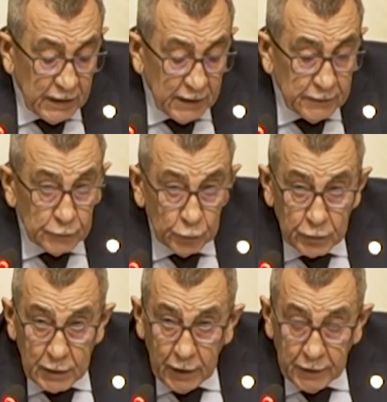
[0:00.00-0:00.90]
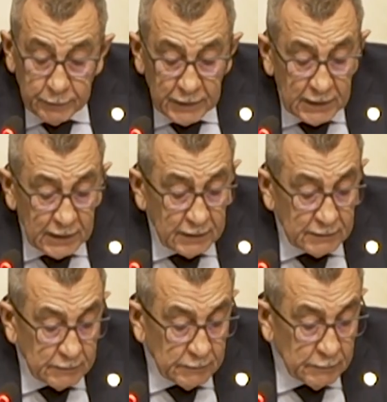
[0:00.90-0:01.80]
لي أن أرحب
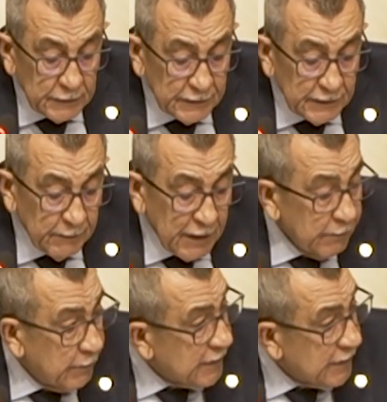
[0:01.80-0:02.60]
بانضمام